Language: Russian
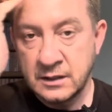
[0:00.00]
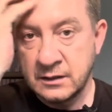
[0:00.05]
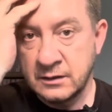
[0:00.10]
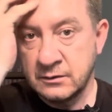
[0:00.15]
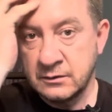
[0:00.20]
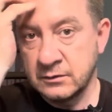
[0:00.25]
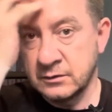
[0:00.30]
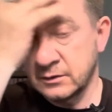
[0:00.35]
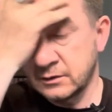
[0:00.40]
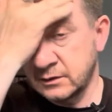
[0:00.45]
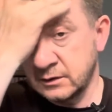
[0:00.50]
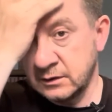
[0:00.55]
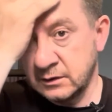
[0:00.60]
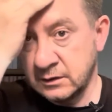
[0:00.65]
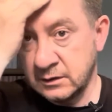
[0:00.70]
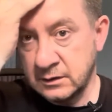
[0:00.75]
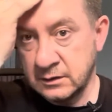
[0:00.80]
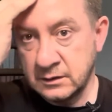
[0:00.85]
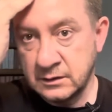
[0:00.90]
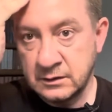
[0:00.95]
Вот,
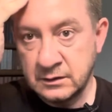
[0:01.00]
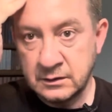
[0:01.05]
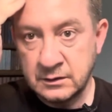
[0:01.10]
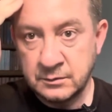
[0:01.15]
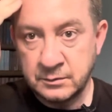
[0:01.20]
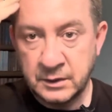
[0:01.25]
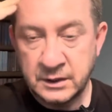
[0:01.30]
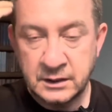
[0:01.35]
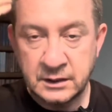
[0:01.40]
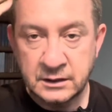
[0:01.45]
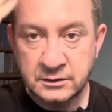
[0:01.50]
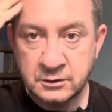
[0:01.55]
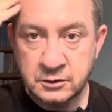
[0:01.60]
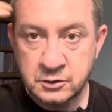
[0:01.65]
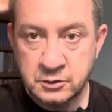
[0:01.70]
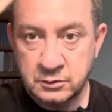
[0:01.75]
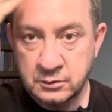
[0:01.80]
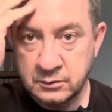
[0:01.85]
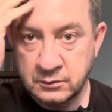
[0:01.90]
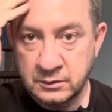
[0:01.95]
и понятно,
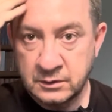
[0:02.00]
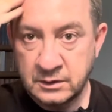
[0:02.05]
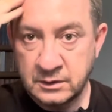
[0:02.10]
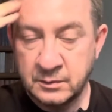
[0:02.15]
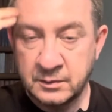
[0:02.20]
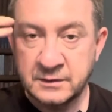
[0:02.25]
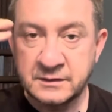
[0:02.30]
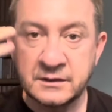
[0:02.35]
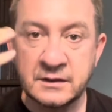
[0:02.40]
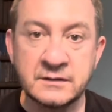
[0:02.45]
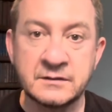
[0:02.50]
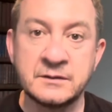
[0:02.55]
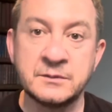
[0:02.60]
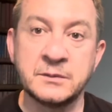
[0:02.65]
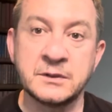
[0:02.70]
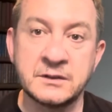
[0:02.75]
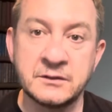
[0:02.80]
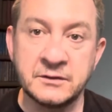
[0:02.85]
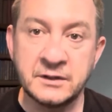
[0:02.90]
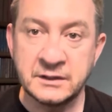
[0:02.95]
что непосредственно
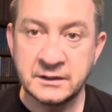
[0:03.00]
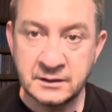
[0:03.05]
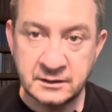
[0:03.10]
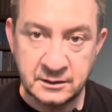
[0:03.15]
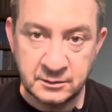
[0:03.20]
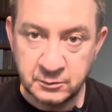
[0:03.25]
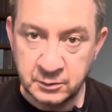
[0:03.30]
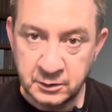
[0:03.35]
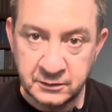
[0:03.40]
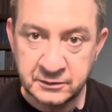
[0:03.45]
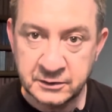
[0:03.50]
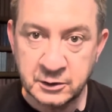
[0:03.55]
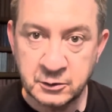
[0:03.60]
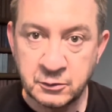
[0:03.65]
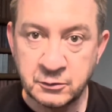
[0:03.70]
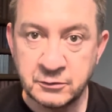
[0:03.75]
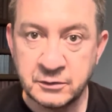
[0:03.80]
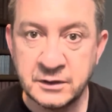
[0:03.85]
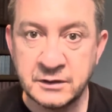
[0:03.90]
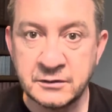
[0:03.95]
эта война, тем более в
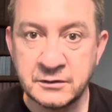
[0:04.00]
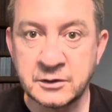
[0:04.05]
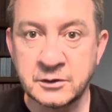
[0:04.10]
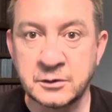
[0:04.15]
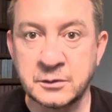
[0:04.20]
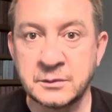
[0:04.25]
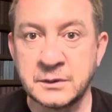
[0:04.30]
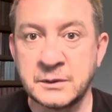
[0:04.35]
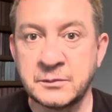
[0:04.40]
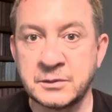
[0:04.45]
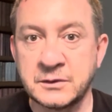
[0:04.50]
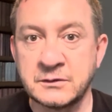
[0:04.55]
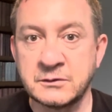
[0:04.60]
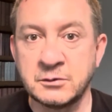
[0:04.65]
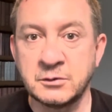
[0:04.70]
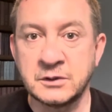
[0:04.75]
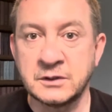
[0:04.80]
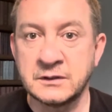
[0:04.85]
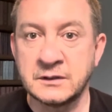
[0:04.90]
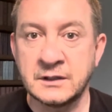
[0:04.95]
таком виде, в котором она
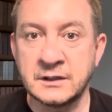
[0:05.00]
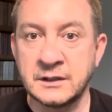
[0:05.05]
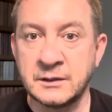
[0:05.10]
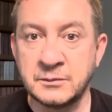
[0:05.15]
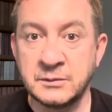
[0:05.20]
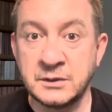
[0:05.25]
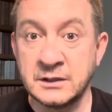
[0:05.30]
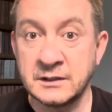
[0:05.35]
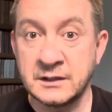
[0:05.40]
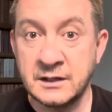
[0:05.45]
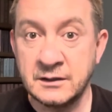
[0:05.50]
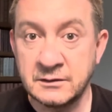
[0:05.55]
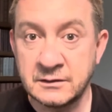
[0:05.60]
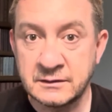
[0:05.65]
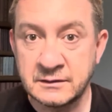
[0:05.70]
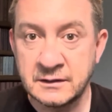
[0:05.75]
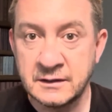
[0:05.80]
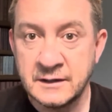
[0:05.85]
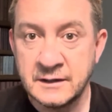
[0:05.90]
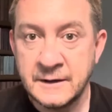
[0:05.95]
происходит, она им не
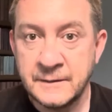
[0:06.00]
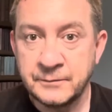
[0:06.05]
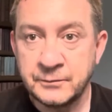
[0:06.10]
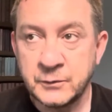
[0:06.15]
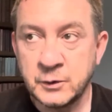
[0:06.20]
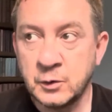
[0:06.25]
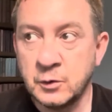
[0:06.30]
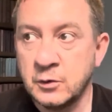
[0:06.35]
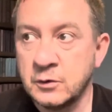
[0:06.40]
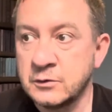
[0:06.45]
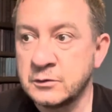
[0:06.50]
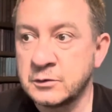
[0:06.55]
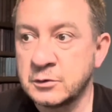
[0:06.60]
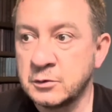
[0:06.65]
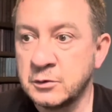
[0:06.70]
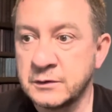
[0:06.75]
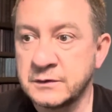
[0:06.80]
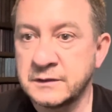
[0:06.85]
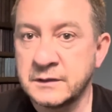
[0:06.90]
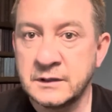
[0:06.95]
нравится, но с
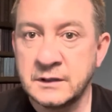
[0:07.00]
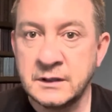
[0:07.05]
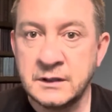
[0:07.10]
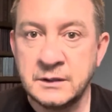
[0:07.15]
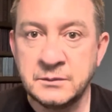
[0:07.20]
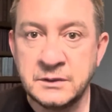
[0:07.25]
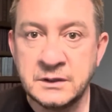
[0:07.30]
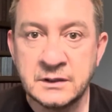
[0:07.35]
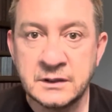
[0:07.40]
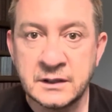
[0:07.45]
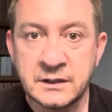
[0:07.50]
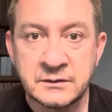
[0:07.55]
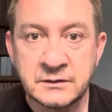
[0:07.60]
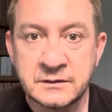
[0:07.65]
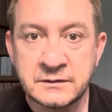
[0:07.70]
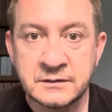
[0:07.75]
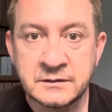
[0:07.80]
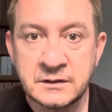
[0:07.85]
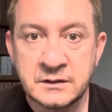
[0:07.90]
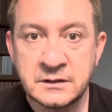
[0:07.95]
другой стороны им не
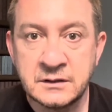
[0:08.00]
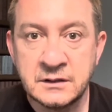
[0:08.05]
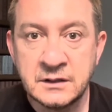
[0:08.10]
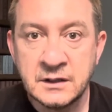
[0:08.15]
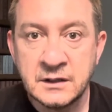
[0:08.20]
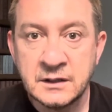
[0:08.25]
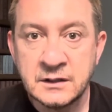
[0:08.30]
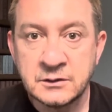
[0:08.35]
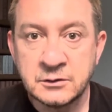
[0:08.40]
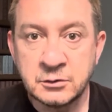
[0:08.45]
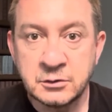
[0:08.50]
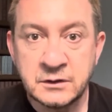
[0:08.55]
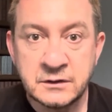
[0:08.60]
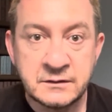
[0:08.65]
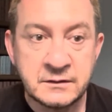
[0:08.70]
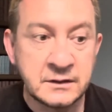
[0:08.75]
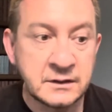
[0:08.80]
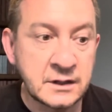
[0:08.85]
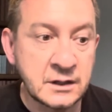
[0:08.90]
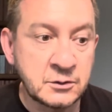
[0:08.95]
нравится и то,
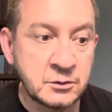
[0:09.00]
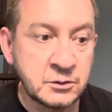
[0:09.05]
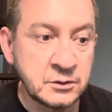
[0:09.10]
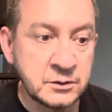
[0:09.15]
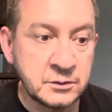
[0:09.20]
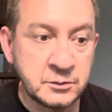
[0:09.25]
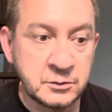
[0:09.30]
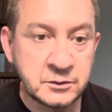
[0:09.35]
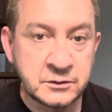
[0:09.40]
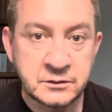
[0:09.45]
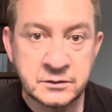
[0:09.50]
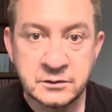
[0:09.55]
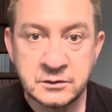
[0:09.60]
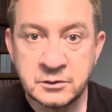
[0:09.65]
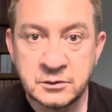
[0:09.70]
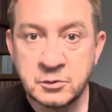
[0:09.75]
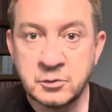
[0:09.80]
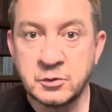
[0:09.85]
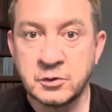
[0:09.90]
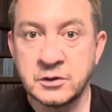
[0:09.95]
если какой-нибудь
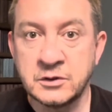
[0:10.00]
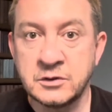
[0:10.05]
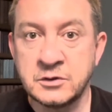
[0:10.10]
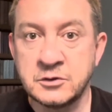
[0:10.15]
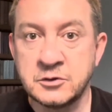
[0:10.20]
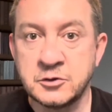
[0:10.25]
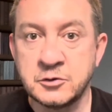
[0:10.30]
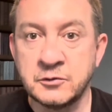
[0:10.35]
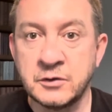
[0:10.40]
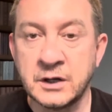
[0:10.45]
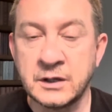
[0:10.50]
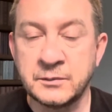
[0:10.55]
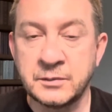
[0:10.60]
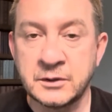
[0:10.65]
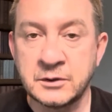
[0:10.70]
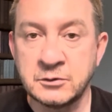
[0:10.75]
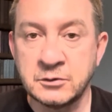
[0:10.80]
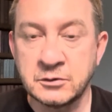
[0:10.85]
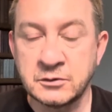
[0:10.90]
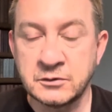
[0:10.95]
другой чувак
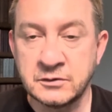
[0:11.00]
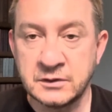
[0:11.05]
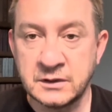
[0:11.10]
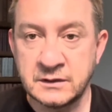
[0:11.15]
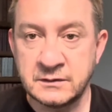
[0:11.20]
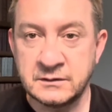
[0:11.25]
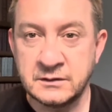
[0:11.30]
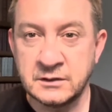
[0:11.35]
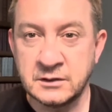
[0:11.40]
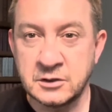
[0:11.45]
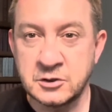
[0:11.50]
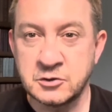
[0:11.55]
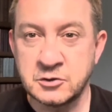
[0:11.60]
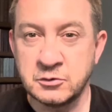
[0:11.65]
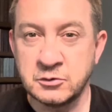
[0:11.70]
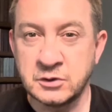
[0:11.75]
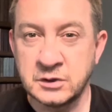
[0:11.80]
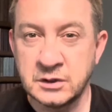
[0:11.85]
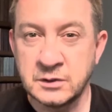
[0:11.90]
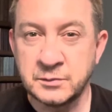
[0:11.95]
придет к власти и
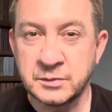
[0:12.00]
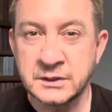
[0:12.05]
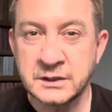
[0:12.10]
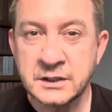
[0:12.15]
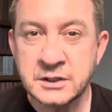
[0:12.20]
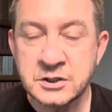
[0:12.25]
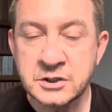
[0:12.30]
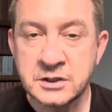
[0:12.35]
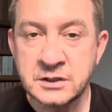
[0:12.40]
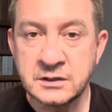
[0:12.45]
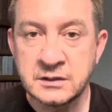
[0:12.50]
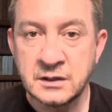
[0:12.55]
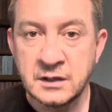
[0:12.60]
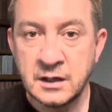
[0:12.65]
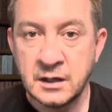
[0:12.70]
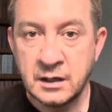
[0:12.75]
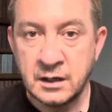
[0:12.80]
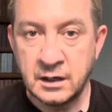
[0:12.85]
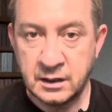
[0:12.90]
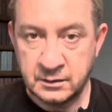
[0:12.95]
начнет их потрошить,
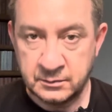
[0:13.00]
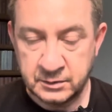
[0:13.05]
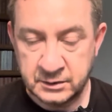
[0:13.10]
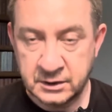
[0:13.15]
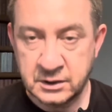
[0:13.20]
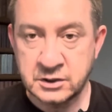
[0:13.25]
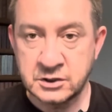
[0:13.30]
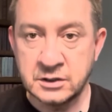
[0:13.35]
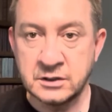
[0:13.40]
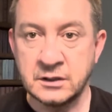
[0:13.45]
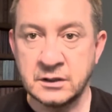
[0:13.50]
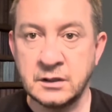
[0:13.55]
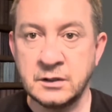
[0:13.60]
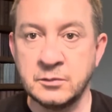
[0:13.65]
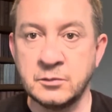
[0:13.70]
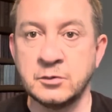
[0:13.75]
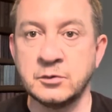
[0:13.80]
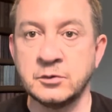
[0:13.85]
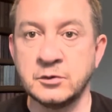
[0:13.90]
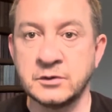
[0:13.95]
а потрошить они
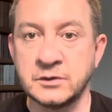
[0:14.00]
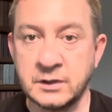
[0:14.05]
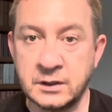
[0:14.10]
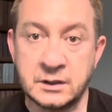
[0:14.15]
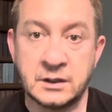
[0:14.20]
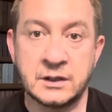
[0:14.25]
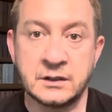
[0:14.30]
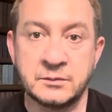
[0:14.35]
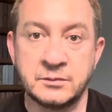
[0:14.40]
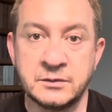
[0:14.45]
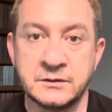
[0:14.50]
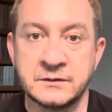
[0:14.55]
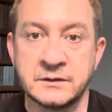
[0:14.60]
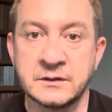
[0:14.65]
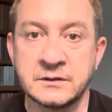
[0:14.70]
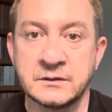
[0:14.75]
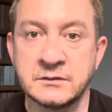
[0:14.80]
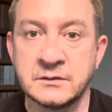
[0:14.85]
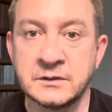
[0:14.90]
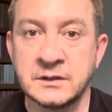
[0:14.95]
будут, а как без
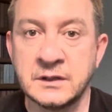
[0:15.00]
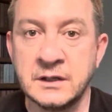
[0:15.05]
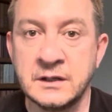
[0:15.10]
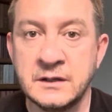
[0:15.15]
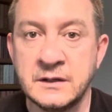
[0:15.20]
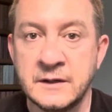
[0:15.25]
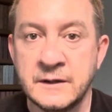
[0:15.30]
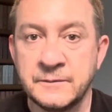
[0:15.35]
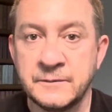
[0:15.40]
этого, да?